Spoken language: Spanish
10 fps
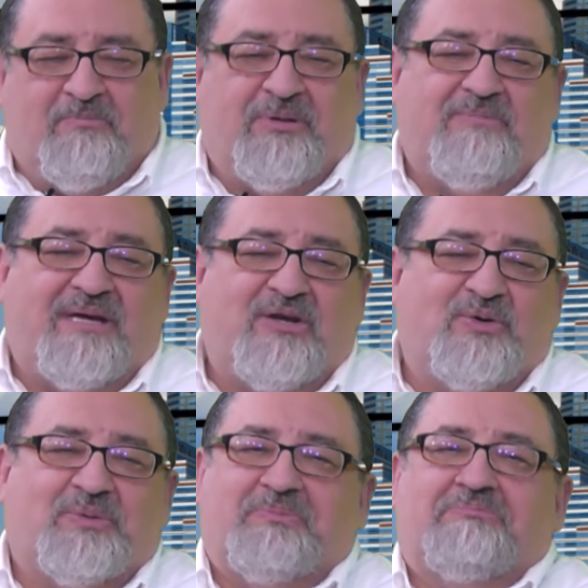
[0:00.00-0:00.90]

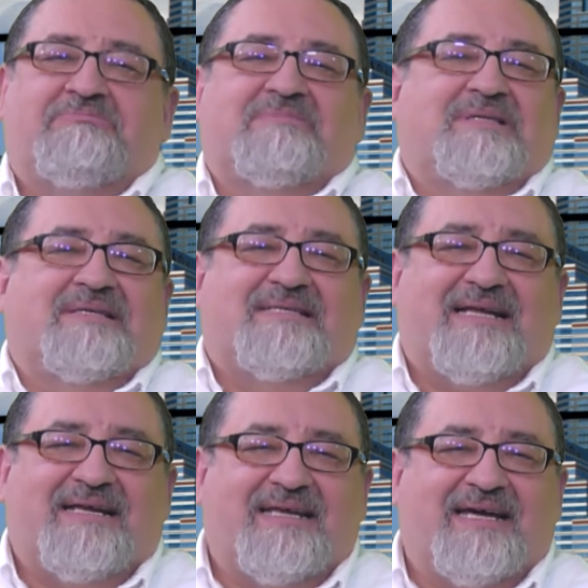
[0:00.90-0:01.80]
primero
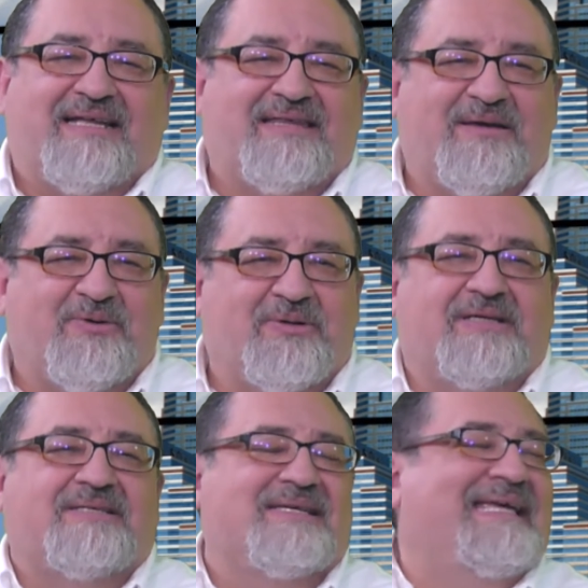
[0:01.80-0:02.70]
sale negativo,
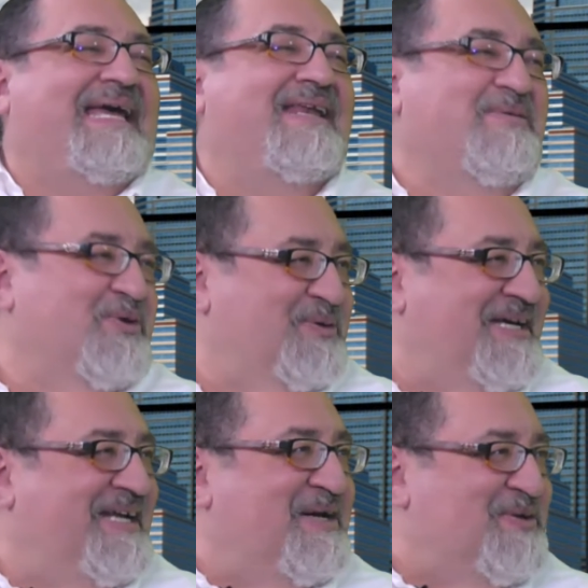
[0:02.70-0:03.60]
es qué alivio, qué
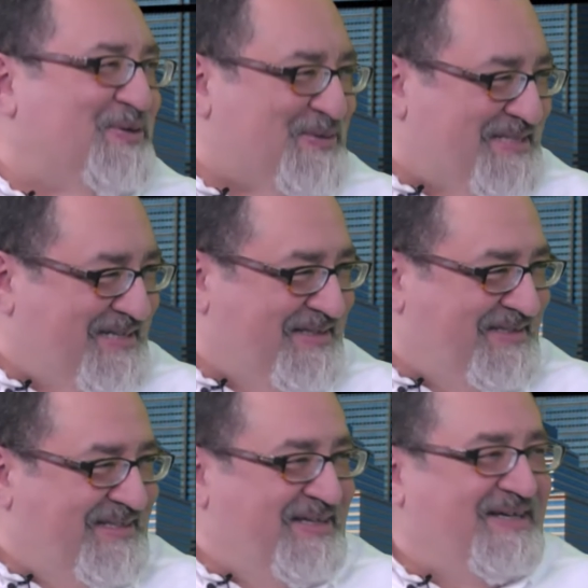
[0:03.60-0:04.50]
gran cosa.
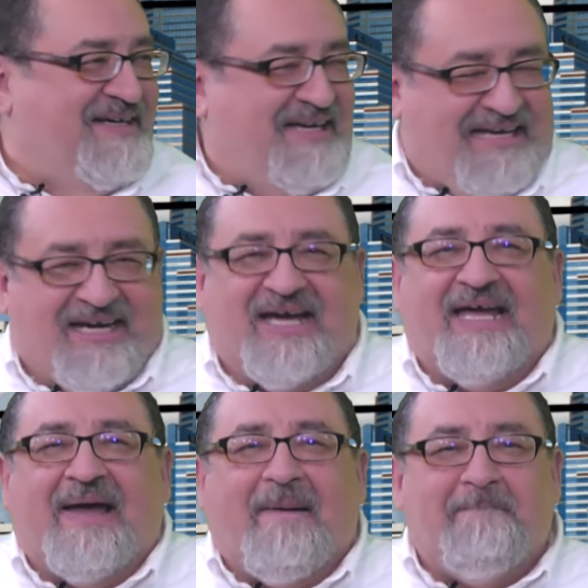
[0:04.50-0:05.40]
Así
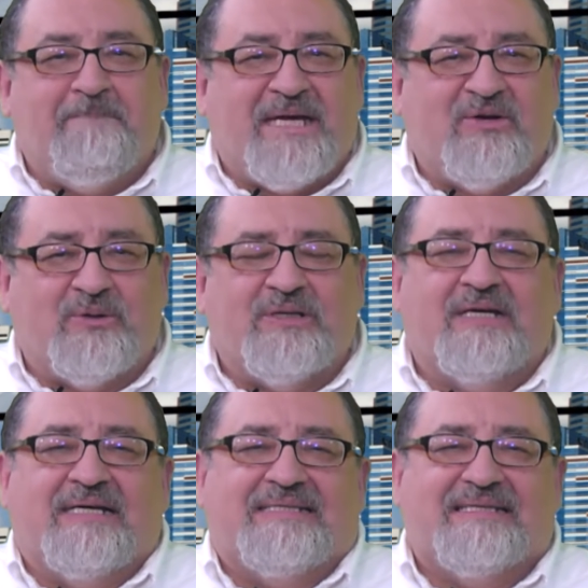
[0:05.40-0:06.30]
Pero
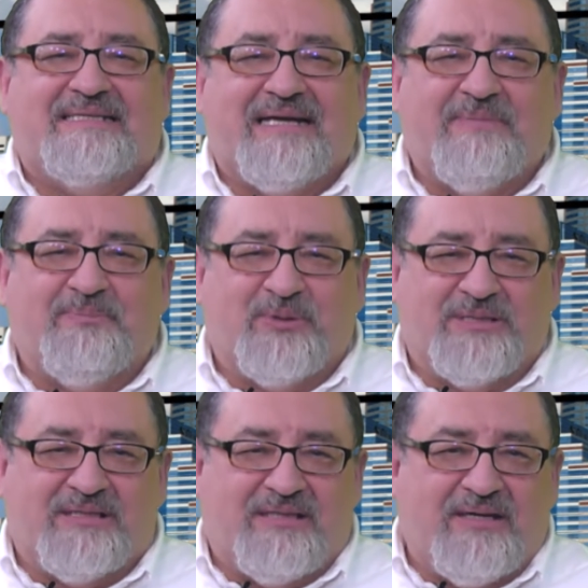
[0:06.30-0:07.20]
si sale
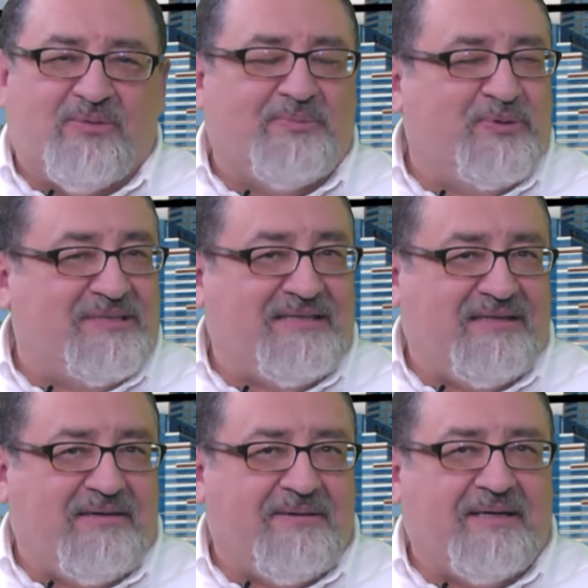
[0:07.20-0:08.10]
positivo,
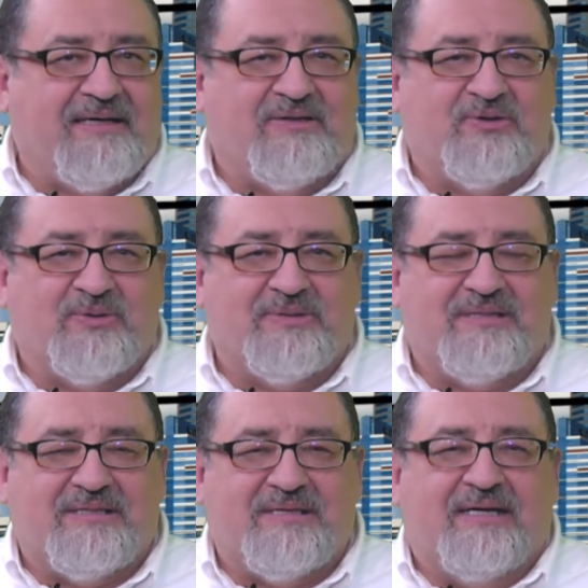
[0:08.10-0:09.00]
positiva,
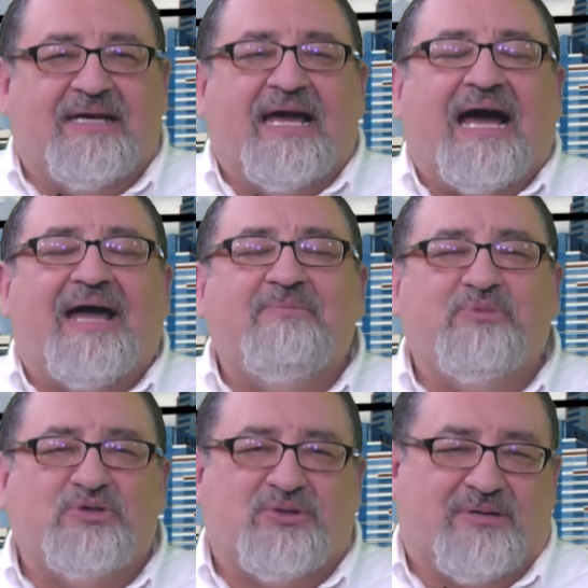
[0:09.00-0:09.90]
entonces hay
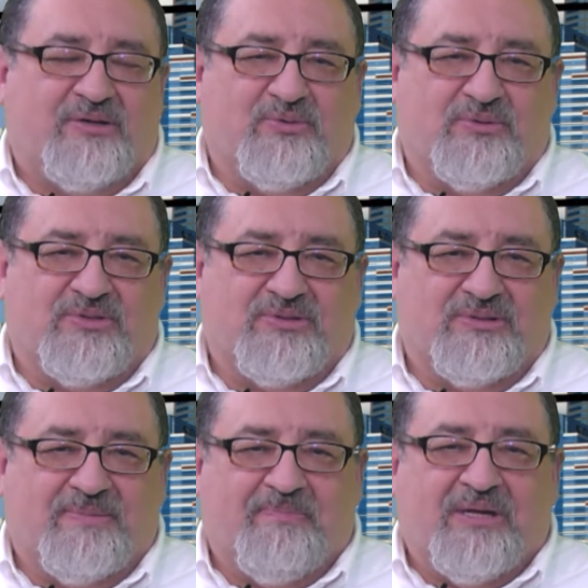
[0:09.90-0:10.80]
muchos
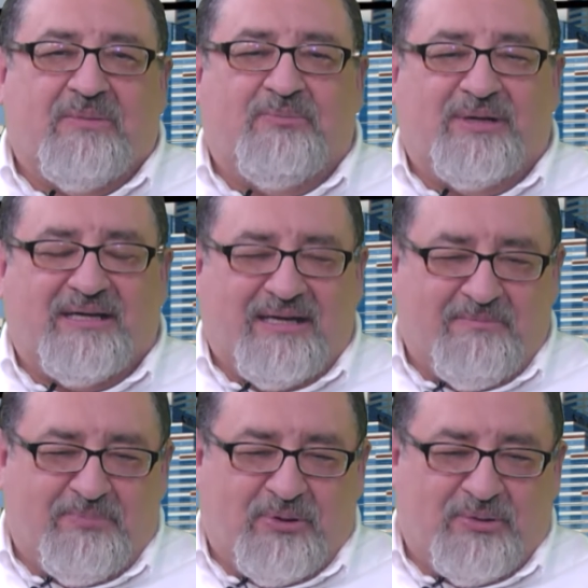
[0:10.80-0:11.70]
recursos. Por
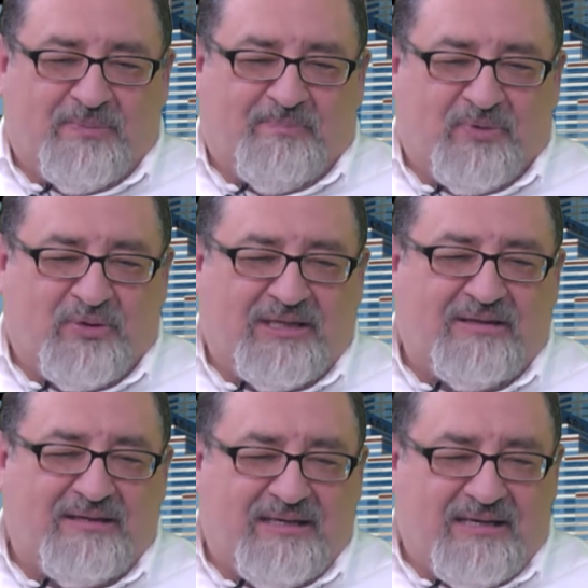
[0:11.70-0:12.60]
ejemplo, hoy
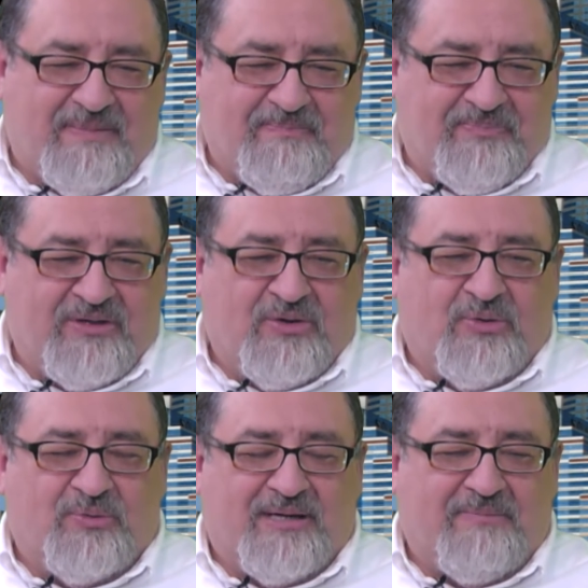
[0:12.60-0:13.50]
en día
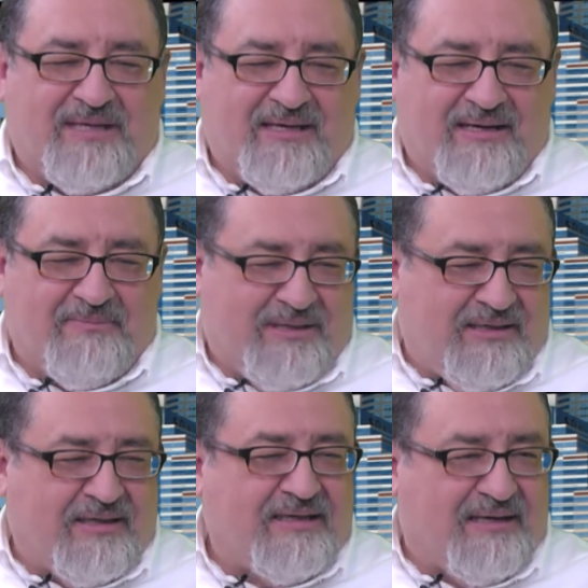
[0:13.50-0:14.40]
una amiga
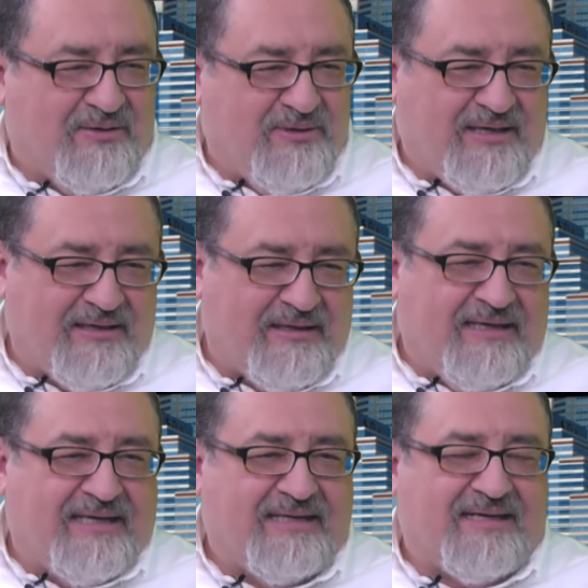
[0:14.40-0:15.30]
mía, Claudia,
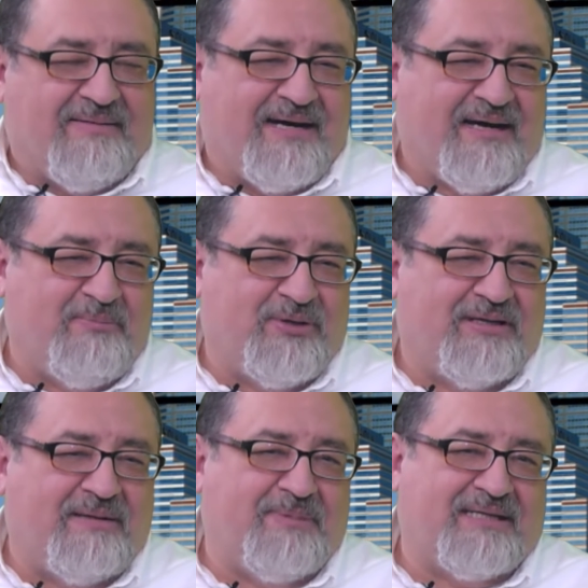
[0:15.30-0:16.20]
que trabaja por el
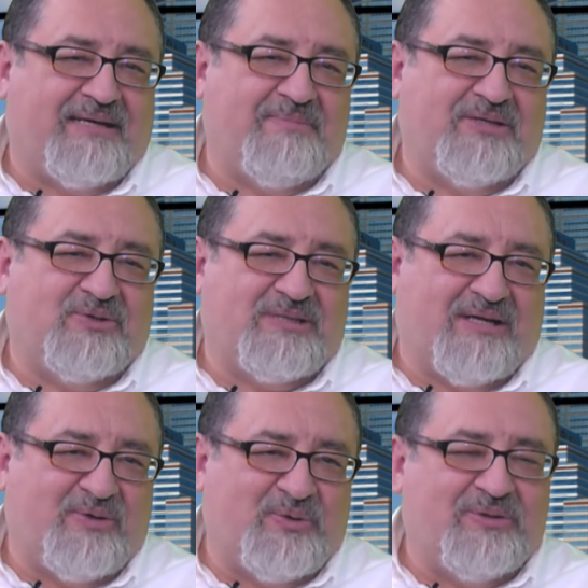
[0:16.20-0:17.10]
Departamento de
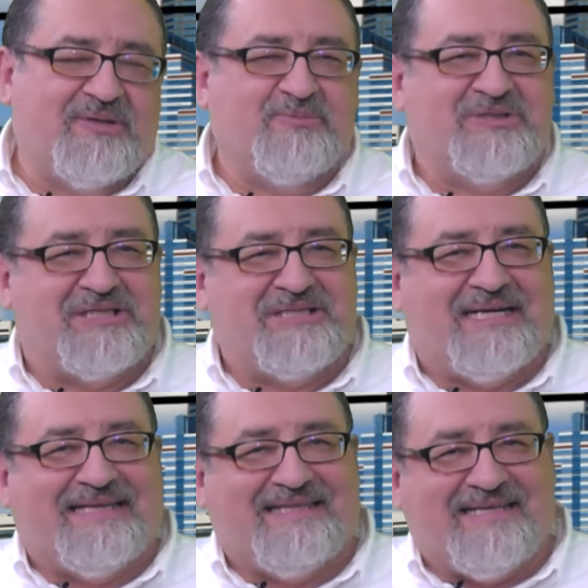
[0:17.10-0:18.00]
Salud, una muchacha
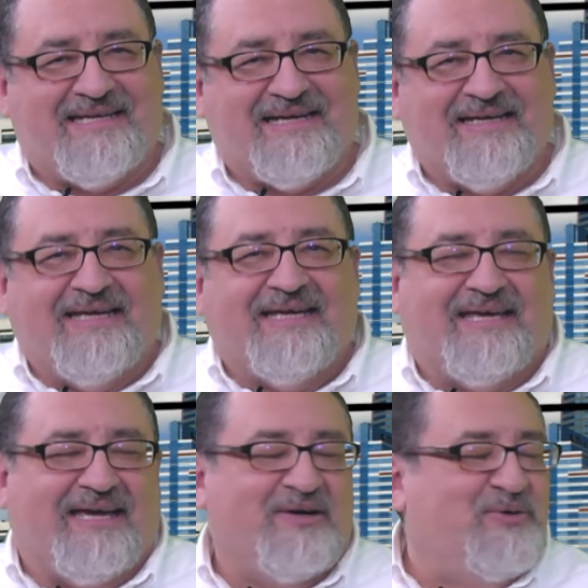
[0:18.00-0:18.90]
latina
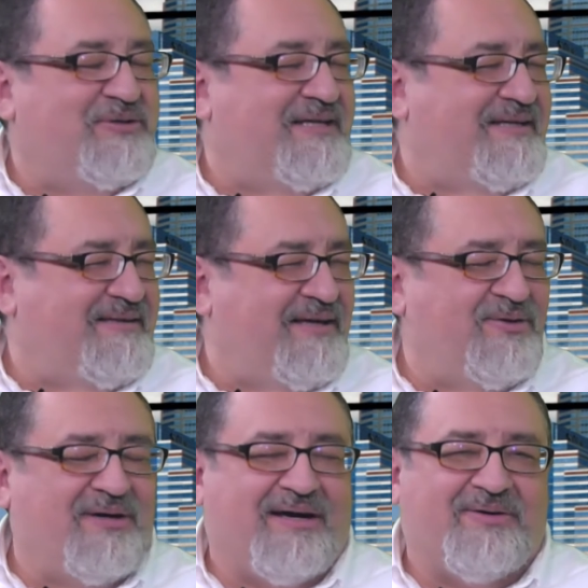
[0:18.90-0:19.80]
que han
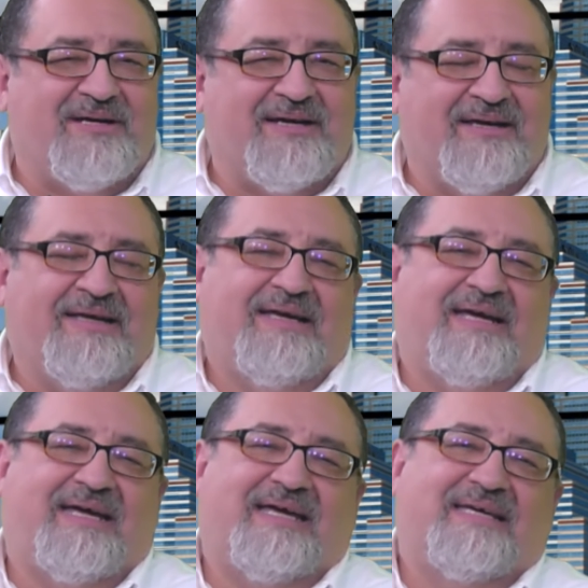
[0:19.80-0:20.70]
contratado, ahora
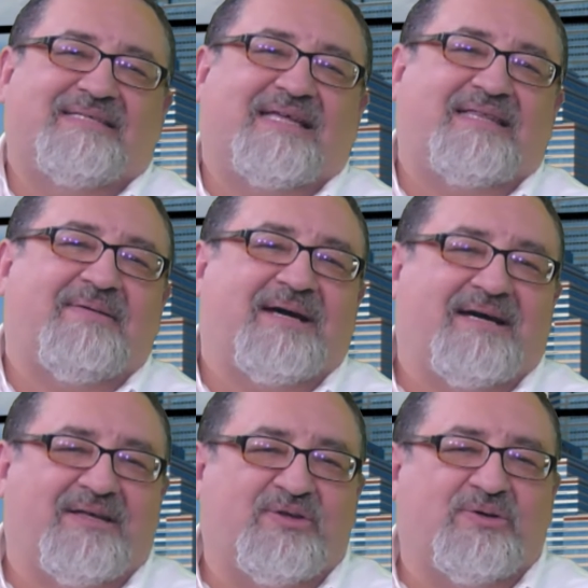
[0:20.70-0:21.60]
eh, está
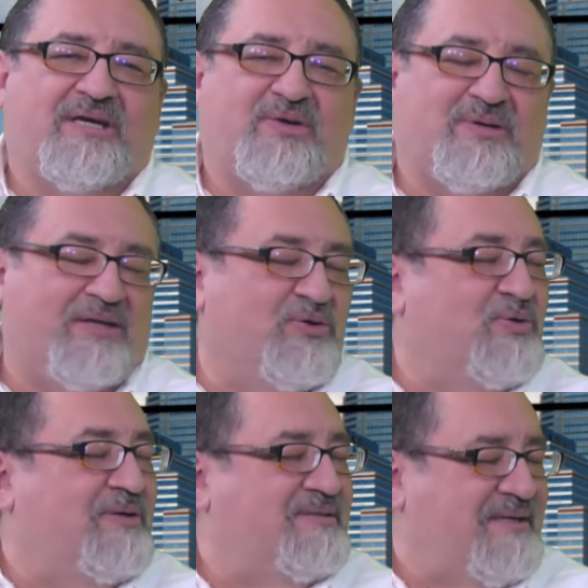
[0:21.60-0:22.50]
trabajando y ayudando
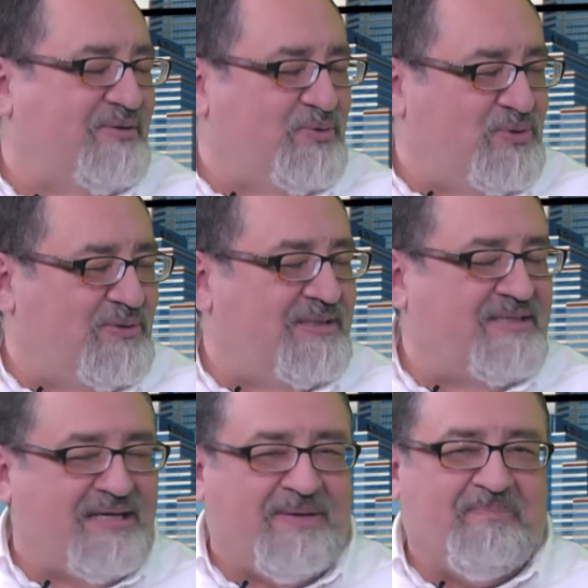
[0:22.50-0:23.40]
con las traducciones
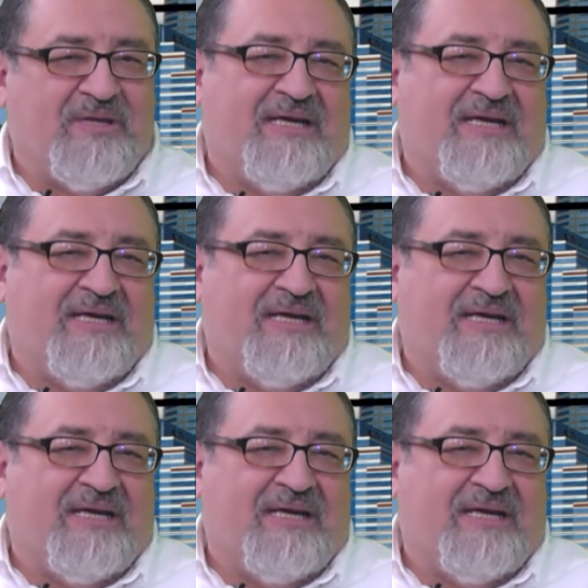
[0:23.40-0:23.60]
ahí.